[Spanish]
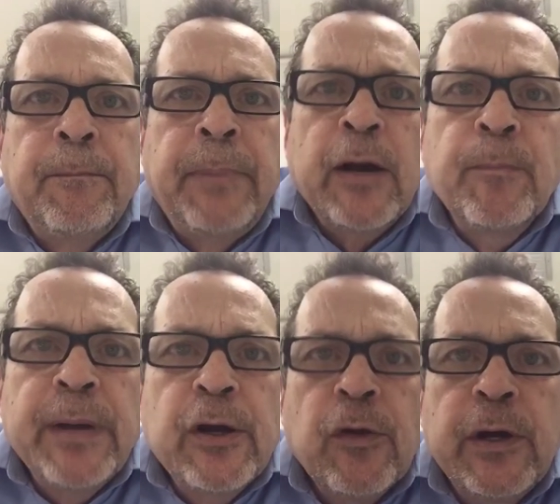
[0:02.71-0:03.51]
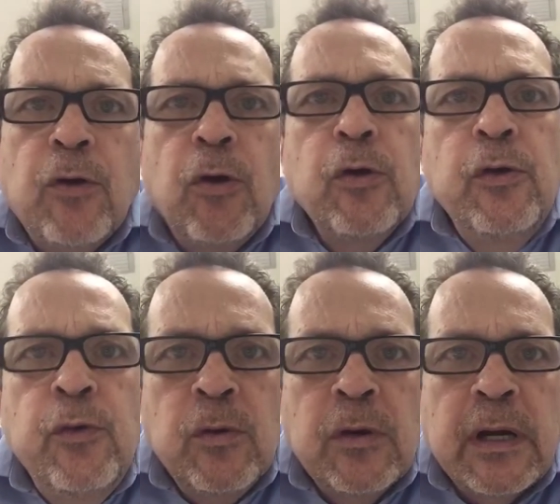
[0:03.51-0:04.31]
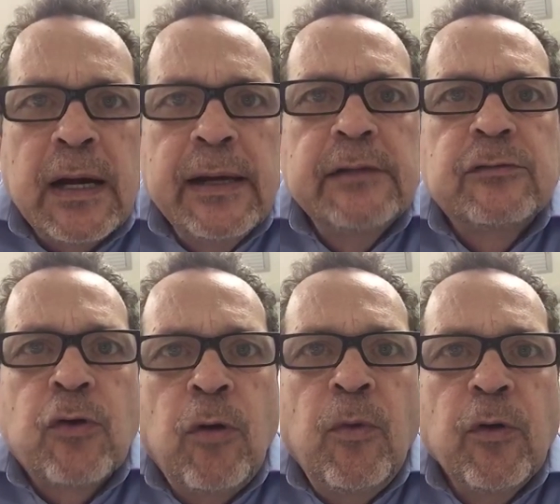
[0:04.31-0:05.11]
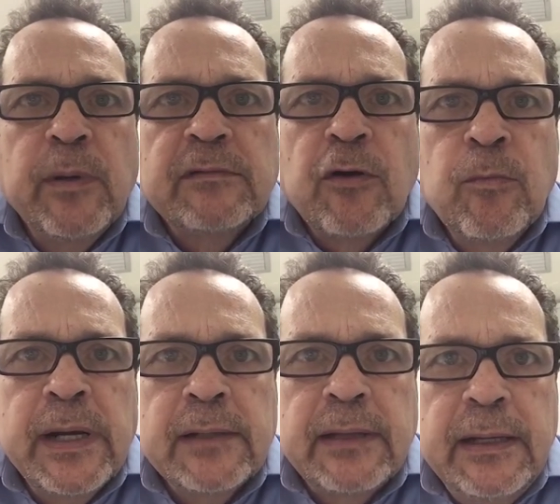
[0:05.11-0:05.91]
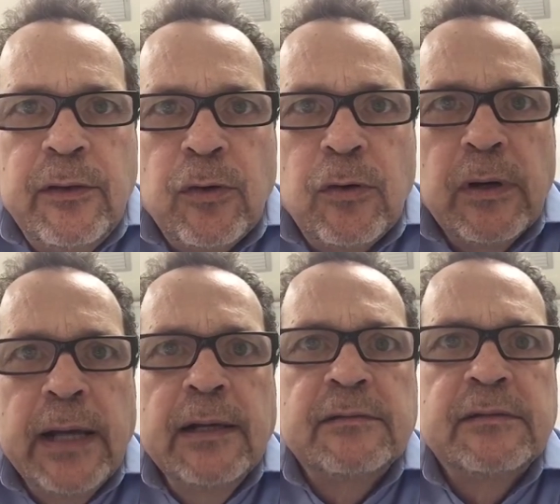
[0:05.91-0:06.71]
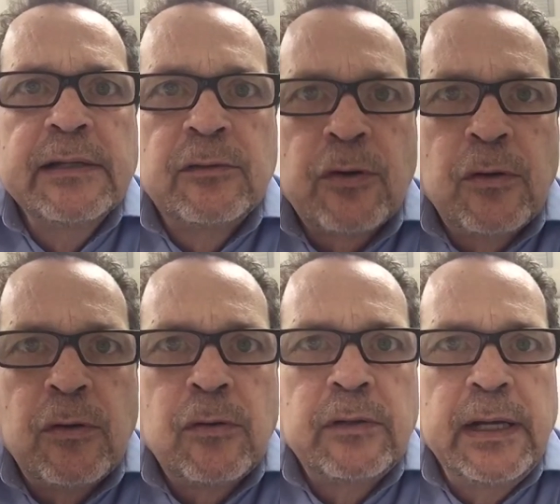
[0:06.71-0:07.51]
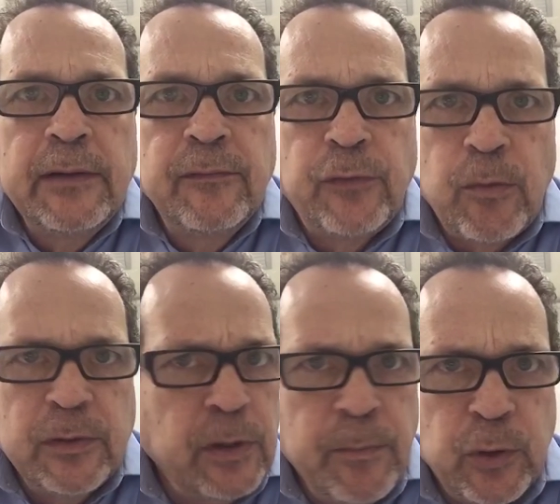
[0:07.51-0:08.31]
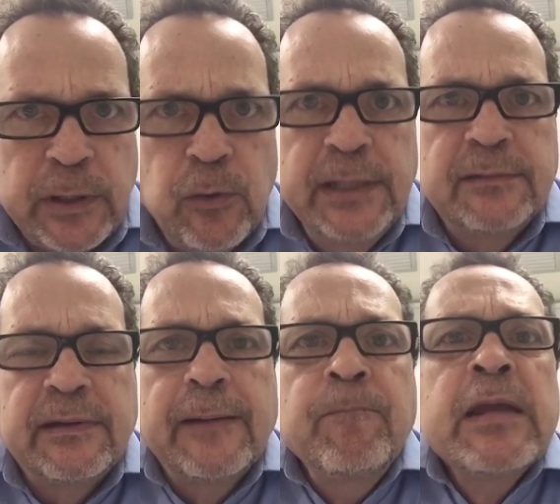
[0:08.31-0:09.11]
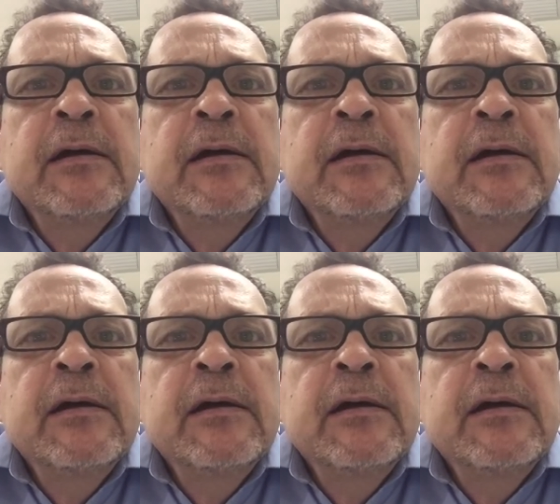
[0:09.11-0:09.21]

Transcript: Para un periódico nunca es cómodo verse convertido en el centro de la información en protagonista.